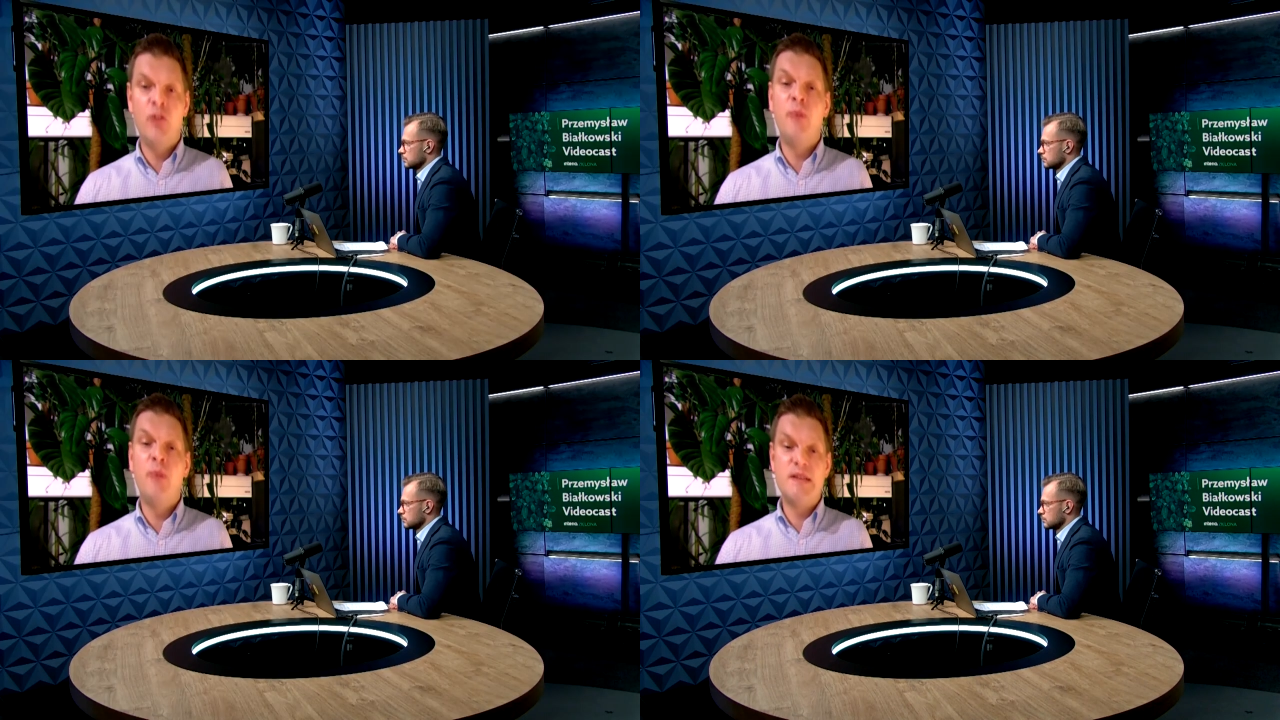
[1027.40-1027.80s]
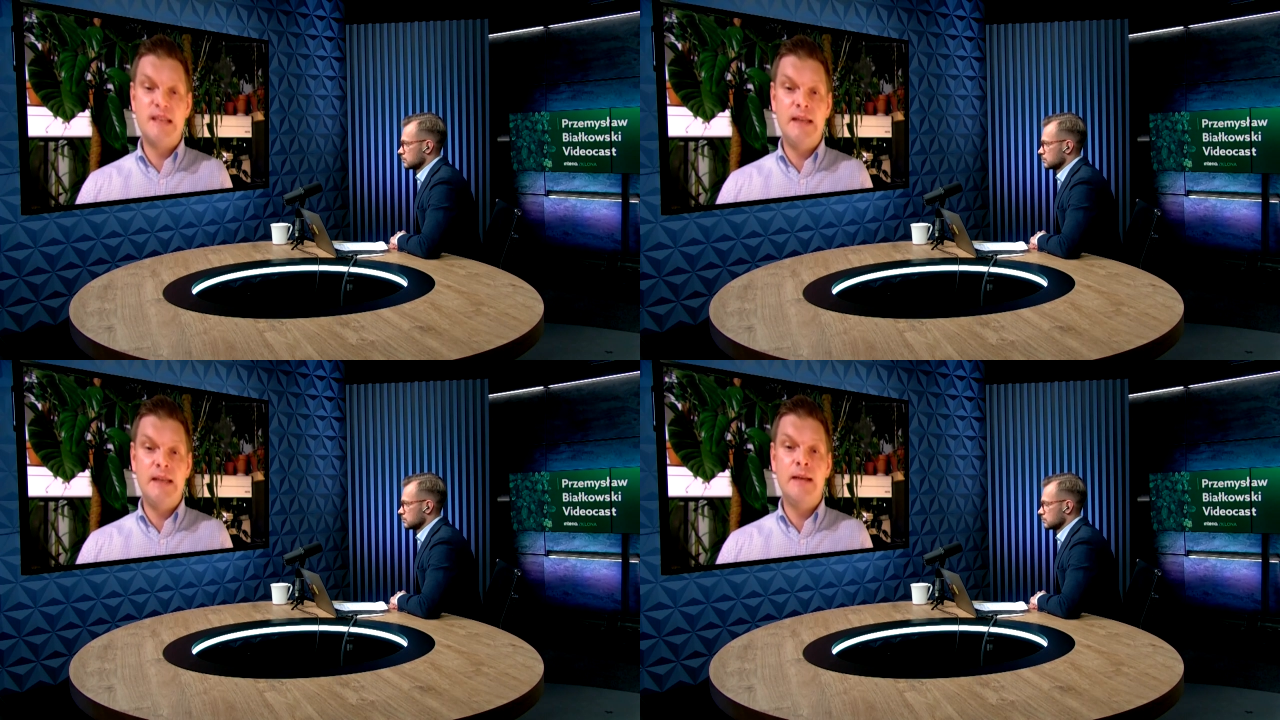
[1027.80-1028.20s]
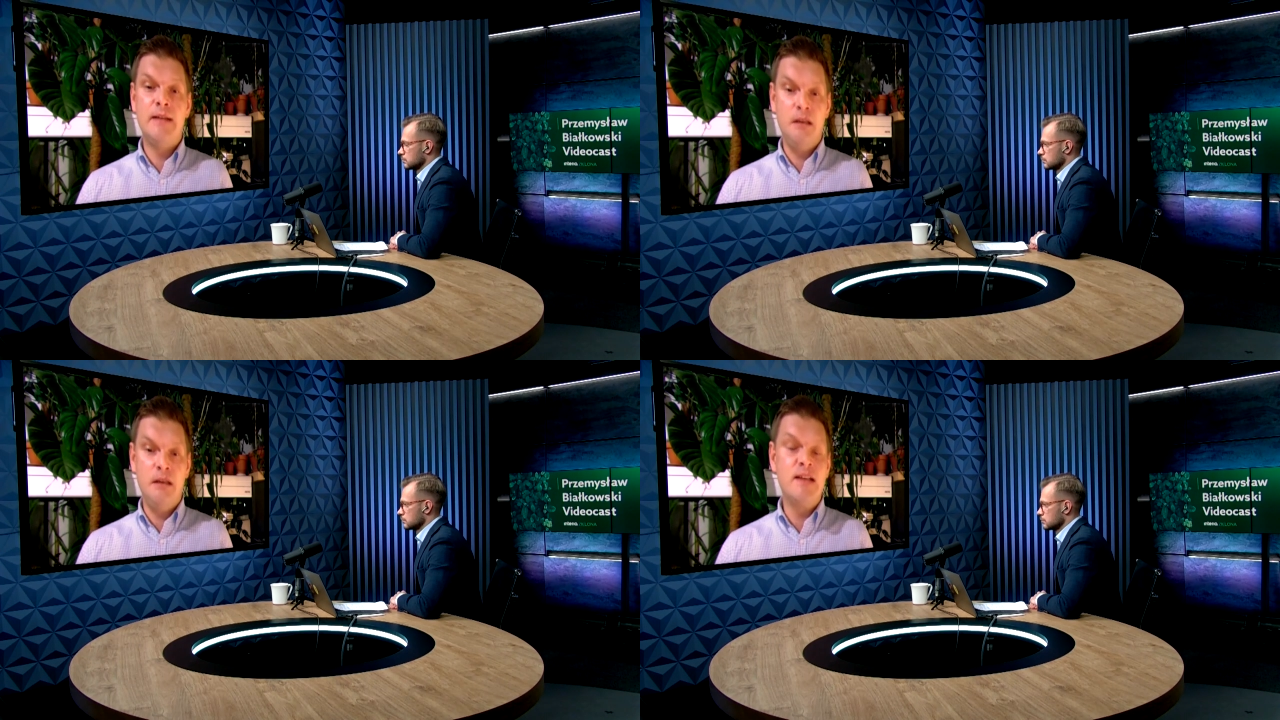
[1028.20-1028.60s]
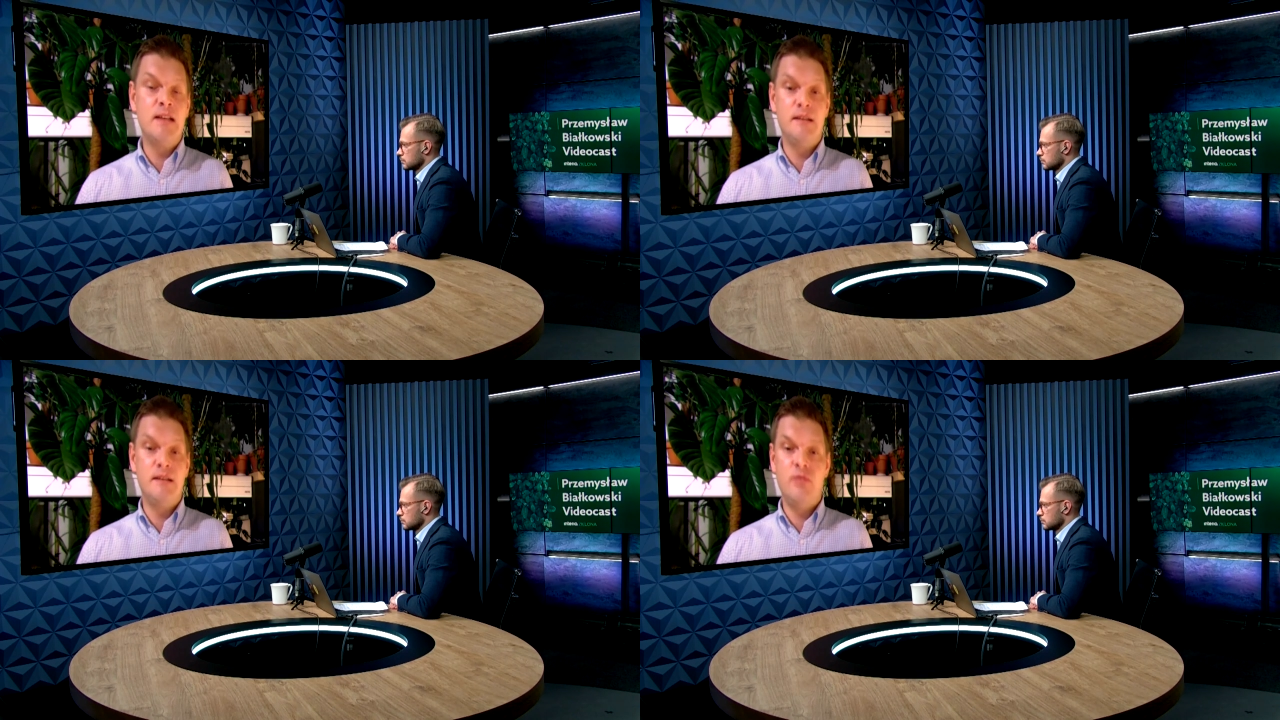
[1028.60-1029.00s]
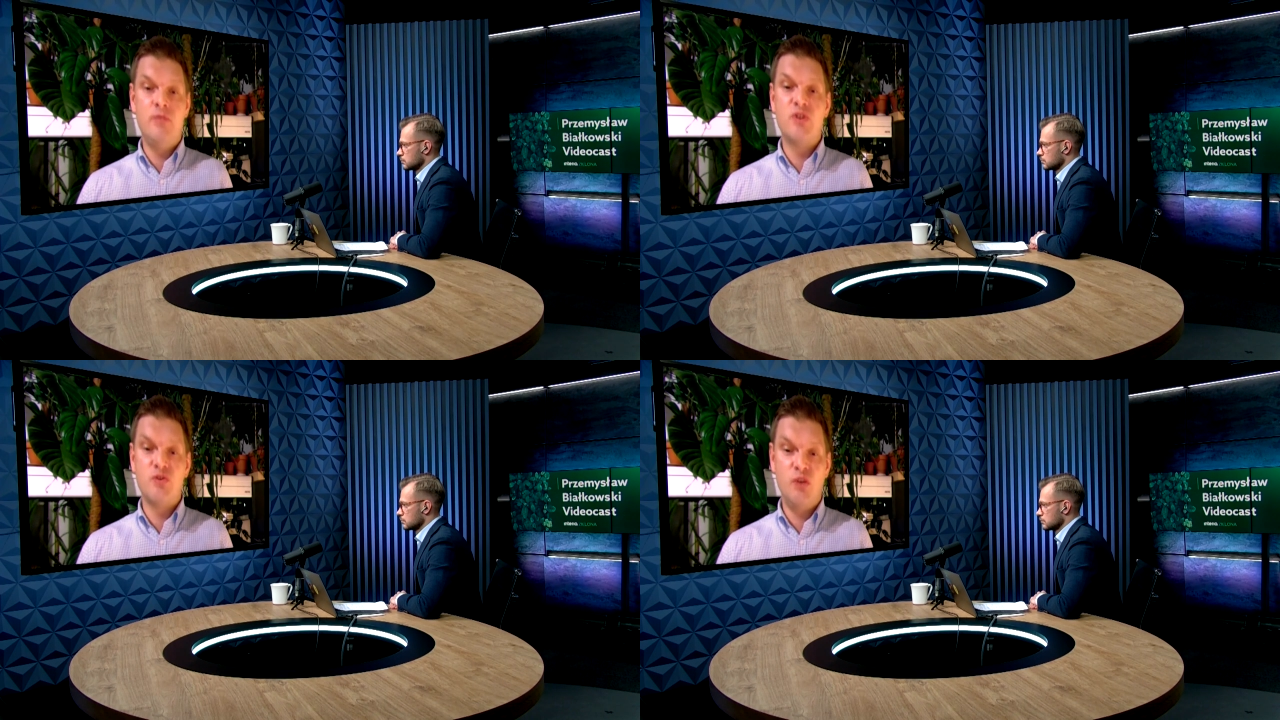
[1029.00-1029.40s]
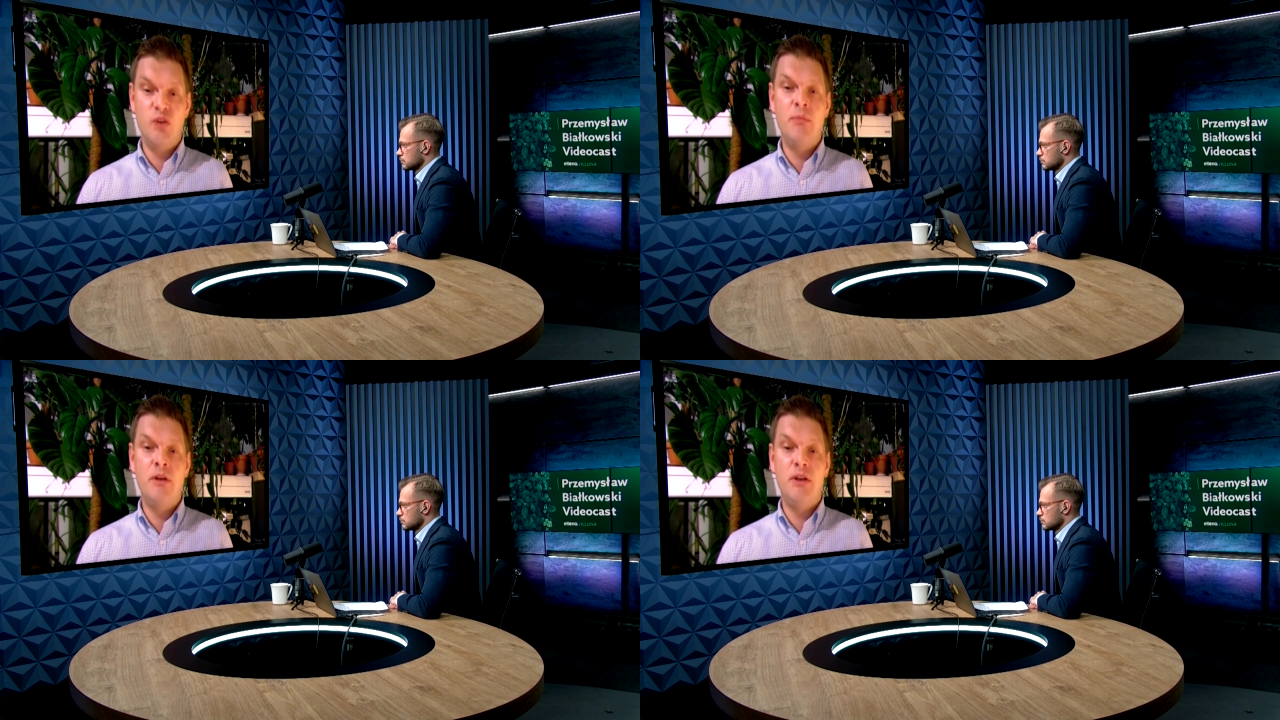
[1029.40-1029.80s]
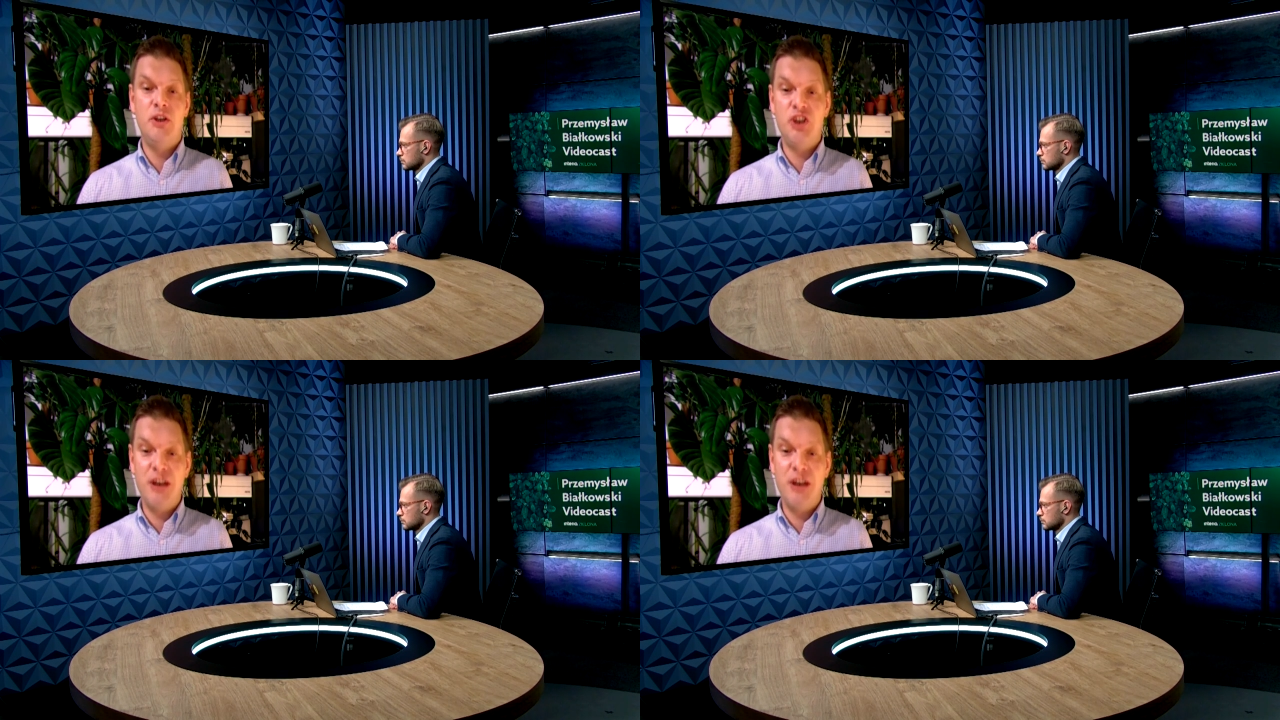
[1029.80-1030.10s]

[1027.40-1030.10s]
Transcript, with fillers: to w Polsce jednak tych insektycydów stosujemy